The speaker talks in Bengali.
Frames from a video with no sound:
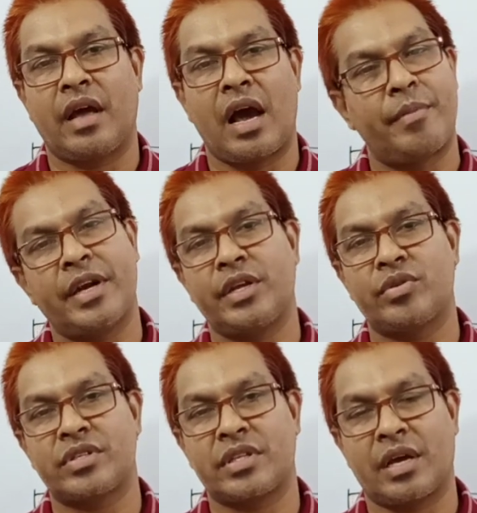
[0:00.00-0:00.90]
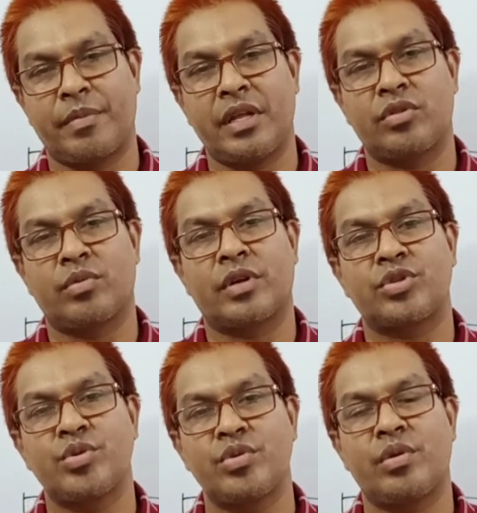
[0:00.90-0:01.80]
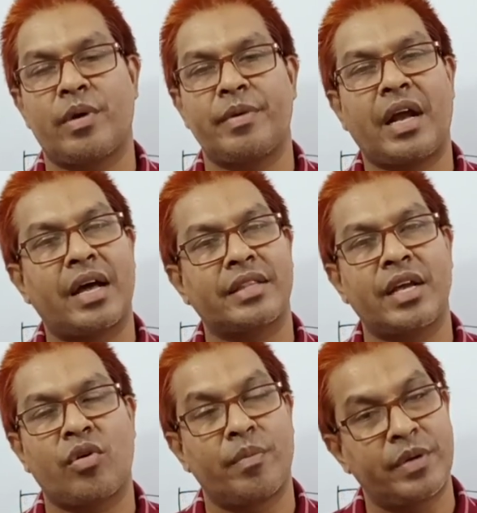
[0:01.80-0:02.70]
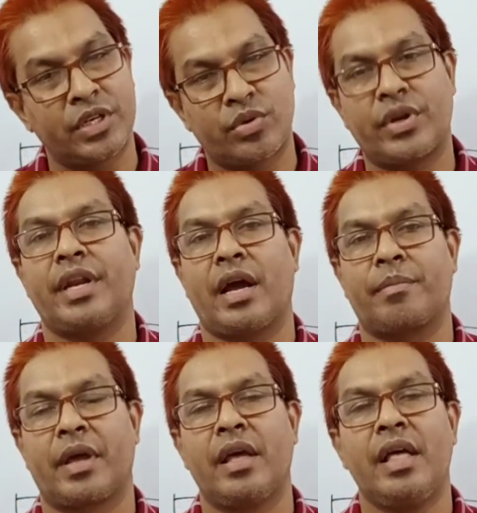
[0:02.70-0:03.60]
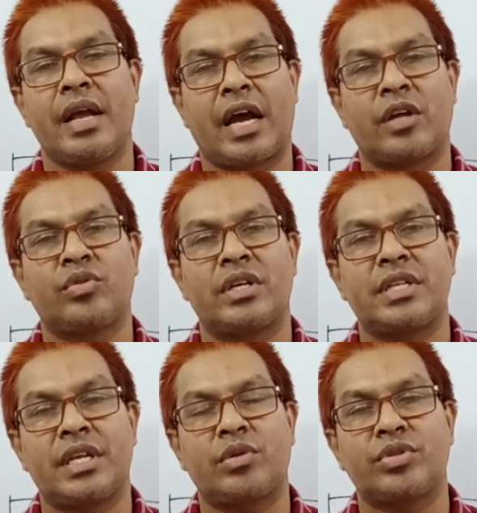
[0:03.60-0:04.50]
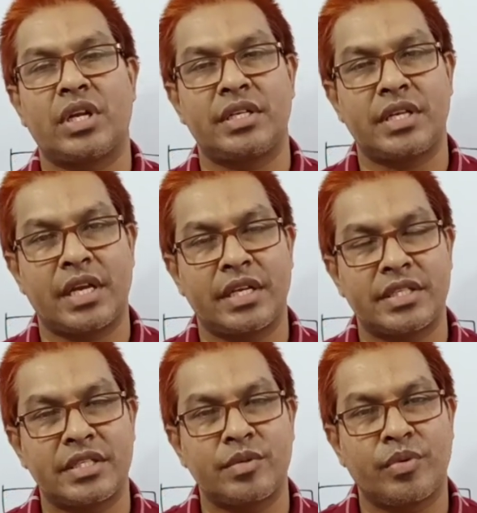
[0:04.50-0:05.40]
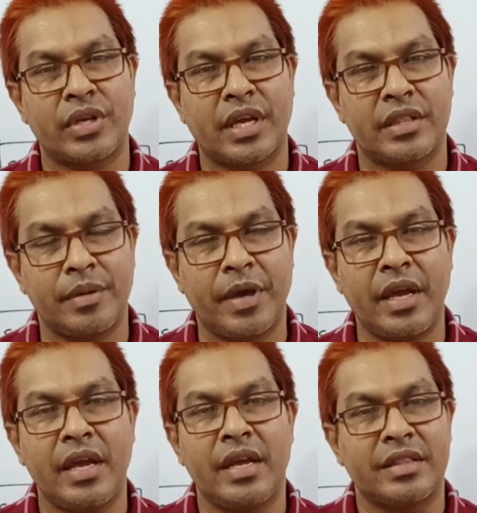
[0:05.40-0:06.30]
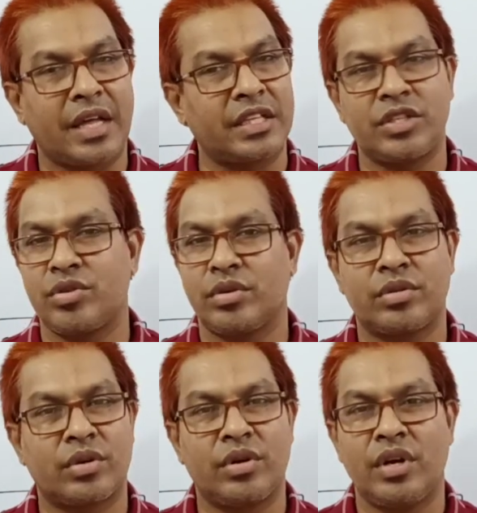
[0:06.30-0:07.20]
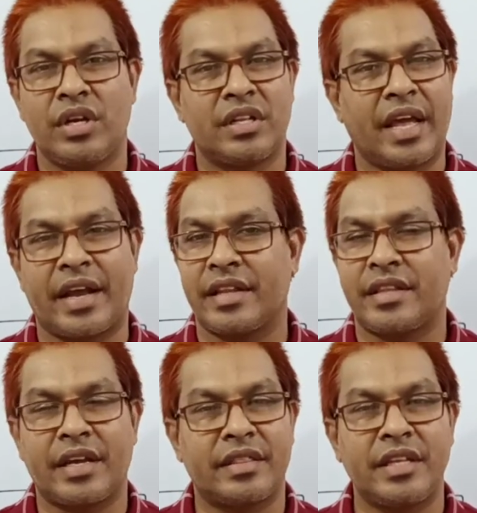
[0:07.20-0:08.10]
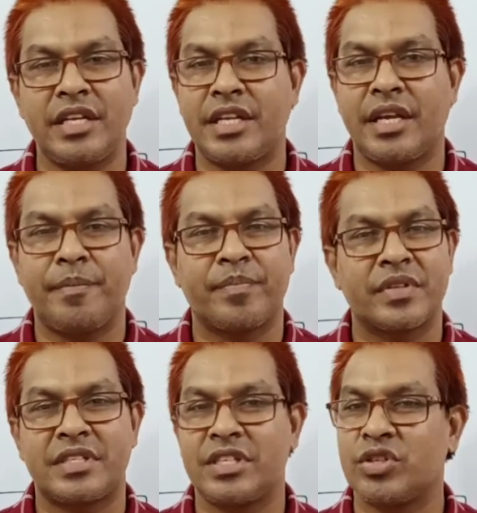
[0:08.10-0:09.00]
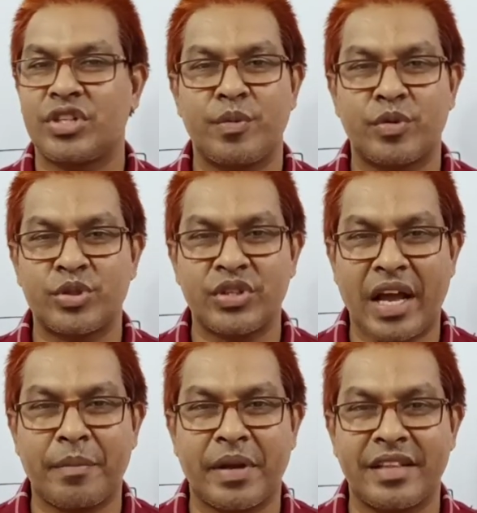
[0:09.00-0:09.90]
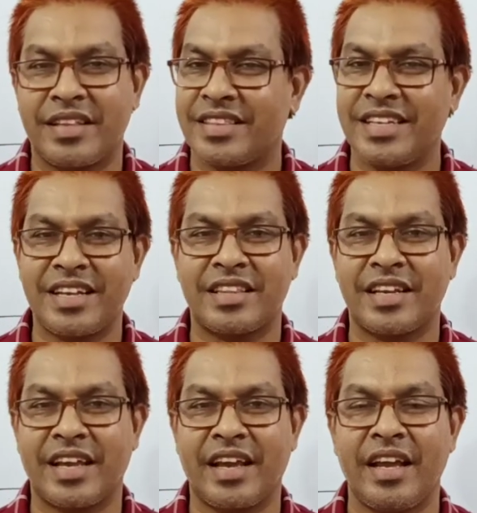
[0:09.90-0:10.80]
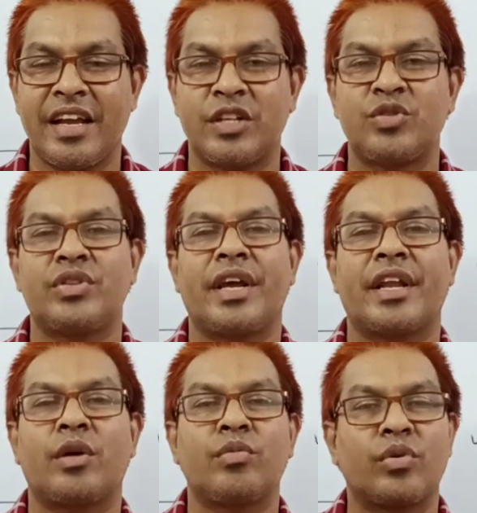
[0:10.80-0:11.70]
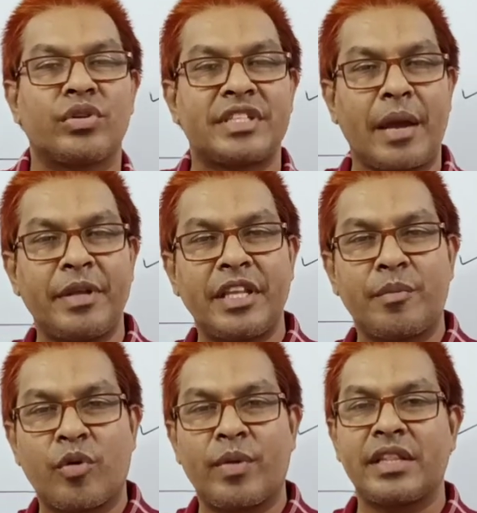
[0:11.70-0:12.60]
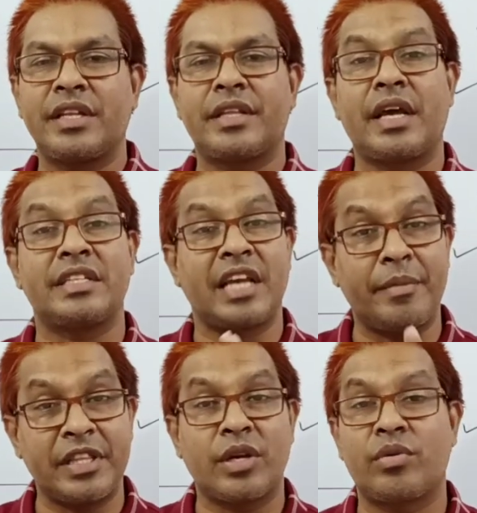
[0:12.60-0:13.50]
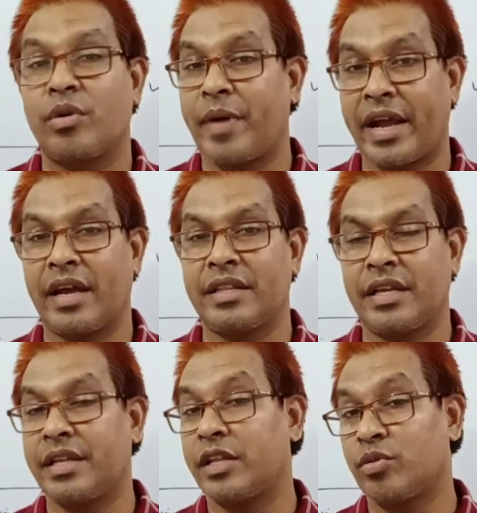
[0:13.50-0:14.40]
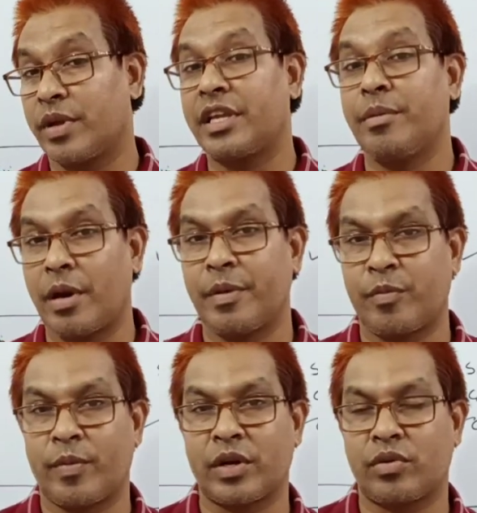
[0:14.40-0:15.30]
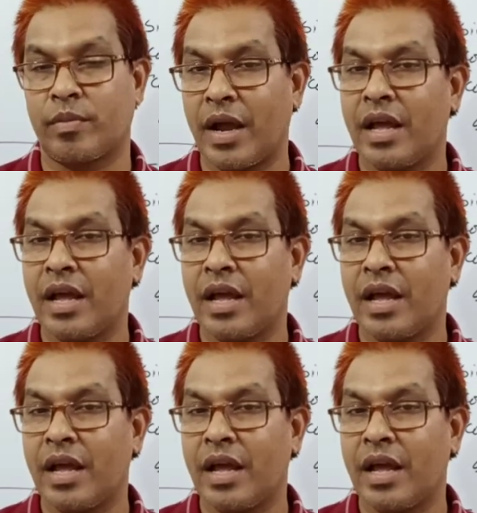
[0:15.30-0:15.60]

আমার রিকোয়েস্ট থাকবে তোমরা সুন্দরভাবে খাতায় কমপ্লিট করে রাখবে কারণ দু সালে যারা এসএসসি পরীক্ষা দিবে তাদের জন্য তো এখান থেকে তিনটি সৃজনশীল প্রশ্ন থাকবে তো তিনটা থেকে যদি এরকম কোনো জ্যামিতিক প্রমাণ দিয়ে দেয় জ্যামিতিক কোনো ব্যাখ্যা দিয়ে দেয় তোমরা কিভাবে প্রমাণ করবা